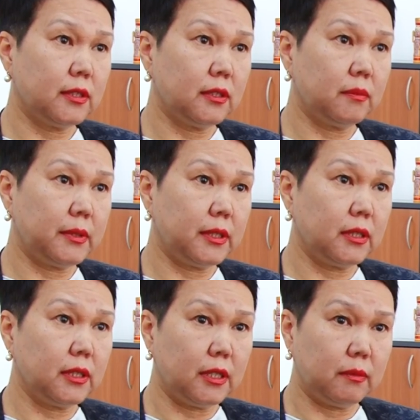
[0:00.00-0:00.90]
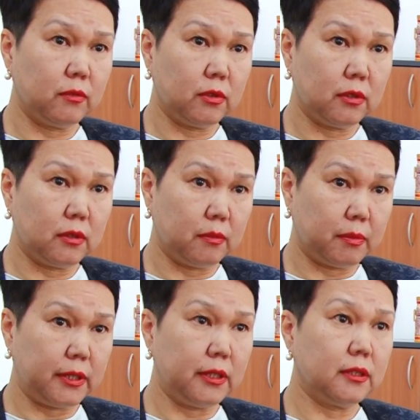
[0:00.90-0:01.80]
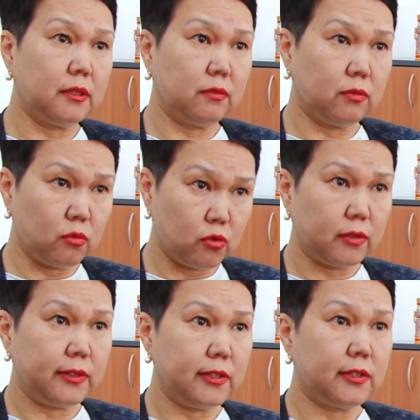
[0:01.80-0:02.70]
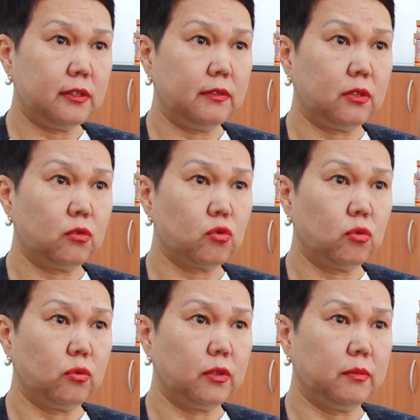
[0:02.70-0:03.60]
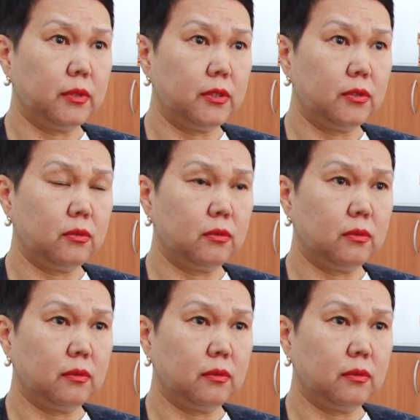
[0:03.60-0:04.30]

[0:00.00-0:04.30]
да, предлагаем вот э, проехать в ту же 39-ю школу, гимназию.